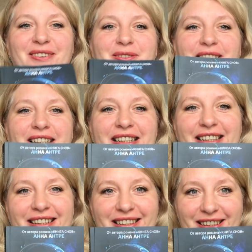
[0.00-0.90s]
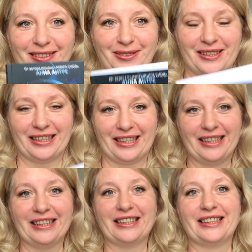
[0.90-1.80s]
автор книги «Нити
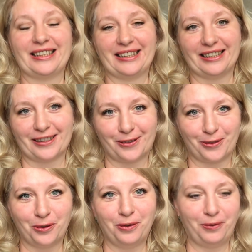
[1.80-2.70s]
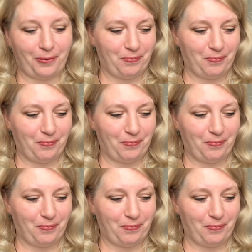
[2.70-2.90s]
Вселенной», книга снов,